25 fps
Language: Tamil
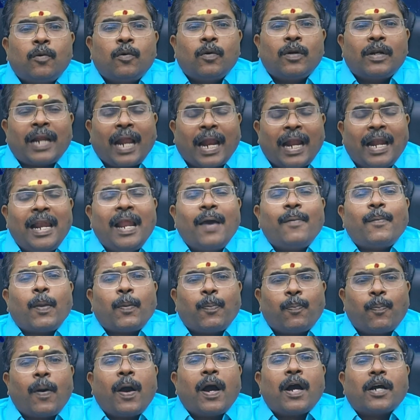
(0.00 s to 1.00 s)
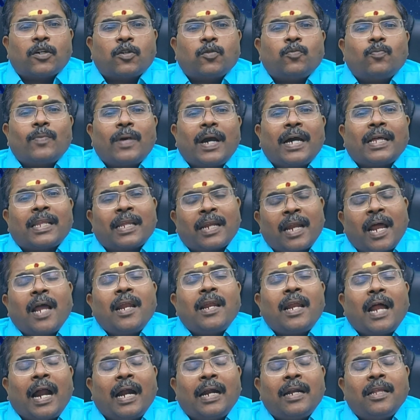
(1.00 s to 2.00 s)
ஒரு நல்ல அமைப்பாகும்
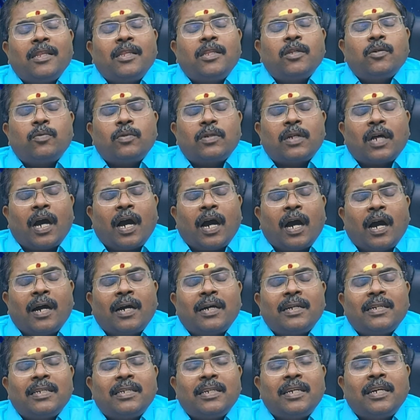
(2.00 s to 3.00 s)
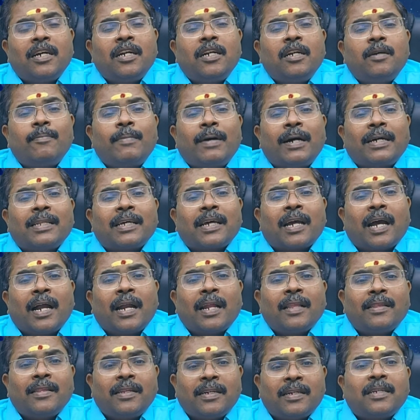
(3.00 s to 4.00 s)
அதனால் அடுத்து ஒரு ஆறு ஏழு மாத
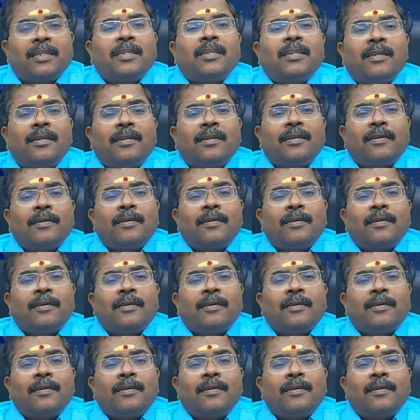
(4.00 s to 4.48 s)
காலத்திற்கு